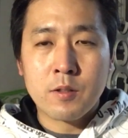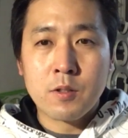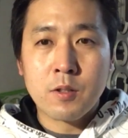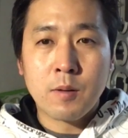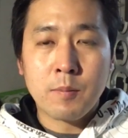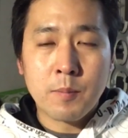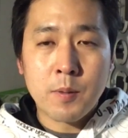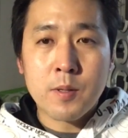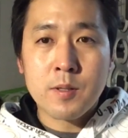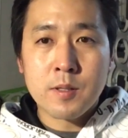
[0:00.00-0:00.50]

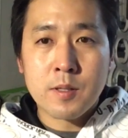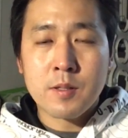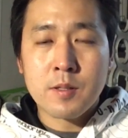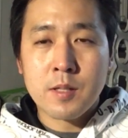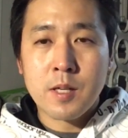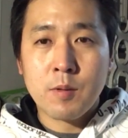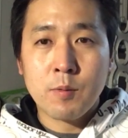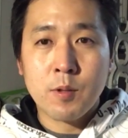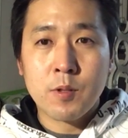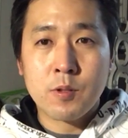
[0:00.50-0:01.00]
첫 번째
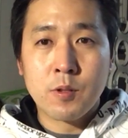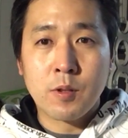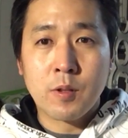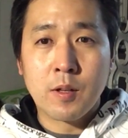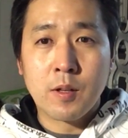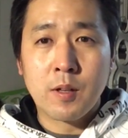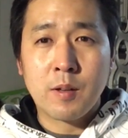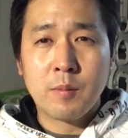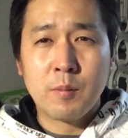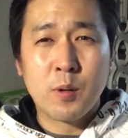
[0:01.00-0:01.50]
스타워즈
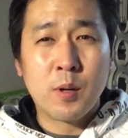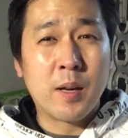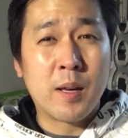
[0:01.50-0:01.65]
영화 뭐